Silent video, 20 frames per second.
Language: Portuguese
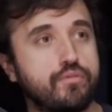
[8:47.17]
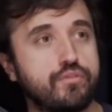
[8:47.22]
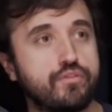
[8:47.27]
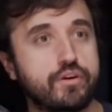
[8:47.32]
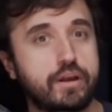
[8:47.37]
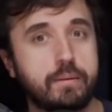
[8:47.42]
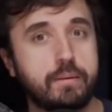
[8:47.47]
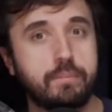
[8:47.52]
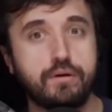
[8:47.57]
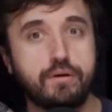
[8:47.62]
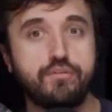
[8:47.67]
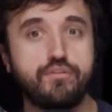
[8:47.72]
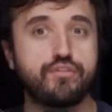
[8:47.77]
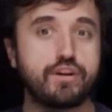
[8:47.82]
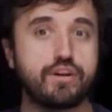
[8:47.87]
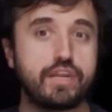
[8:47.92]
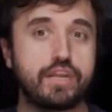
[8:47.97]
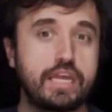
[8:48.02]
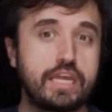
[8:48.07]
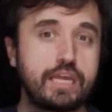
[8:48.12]
fica meio
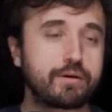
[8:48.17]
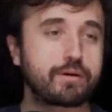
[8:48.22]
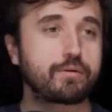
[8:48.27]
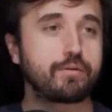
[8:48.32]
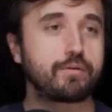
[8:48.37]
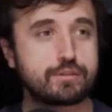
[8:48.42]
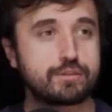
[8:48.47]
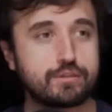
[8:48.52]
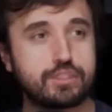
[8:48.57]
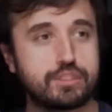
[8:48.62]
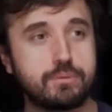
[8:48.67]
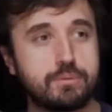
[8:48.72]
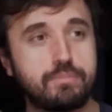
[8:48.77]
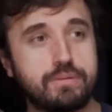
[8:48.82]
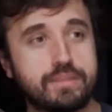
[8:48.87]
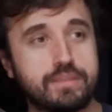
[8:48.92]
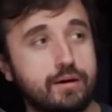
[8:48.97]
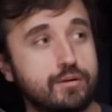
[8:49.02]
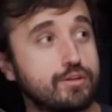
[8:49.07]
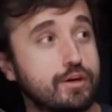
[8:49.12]
frio e coisa do tipo e
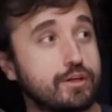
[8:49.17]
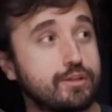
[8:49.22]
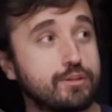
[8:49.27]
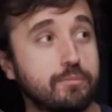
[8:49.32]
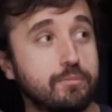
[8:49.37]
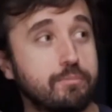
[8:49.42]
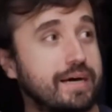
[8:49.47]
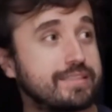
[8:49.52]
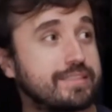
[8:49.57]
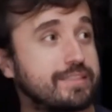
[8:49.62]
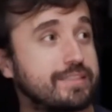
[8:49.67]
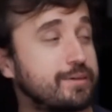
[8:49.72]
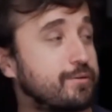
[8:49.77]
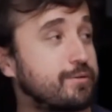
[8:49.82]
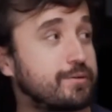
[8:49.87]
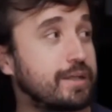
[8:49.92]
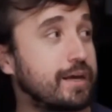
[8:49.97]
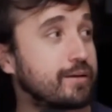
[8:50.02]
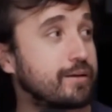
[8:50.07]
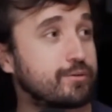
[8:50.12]
tal. Só que no
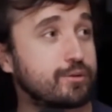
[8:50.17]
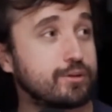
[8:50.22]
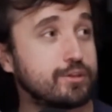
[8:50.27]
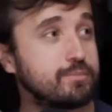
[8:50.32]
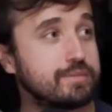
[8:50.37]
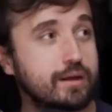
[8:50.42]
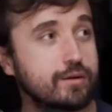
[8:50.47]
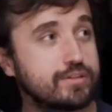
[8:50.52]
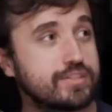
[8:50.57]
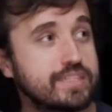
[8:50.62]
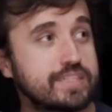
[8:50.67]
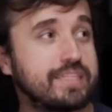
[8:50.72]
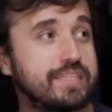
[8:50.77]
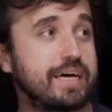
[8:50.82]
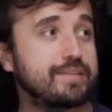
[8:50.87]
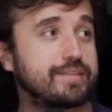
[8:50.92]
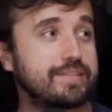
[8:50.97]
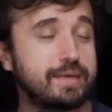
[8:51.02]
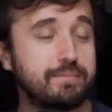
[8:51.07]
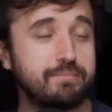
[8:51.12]
Brasil é todo mundo
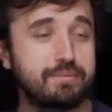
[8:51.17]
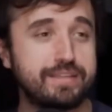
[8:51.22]
alucinado o tempo